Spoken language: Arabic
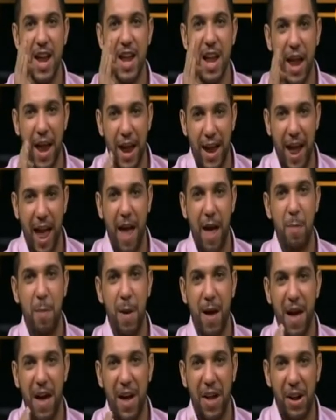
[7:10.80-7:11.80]
الاجابه
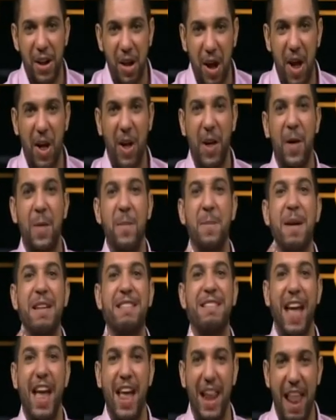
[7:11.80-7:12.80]
أيوة. الرقم
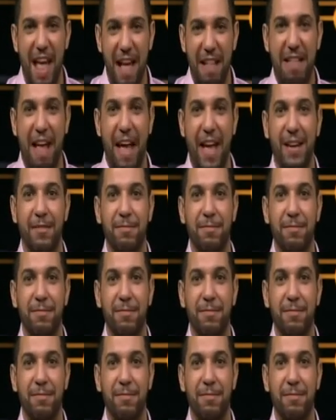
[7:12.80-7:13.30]
ثلاثة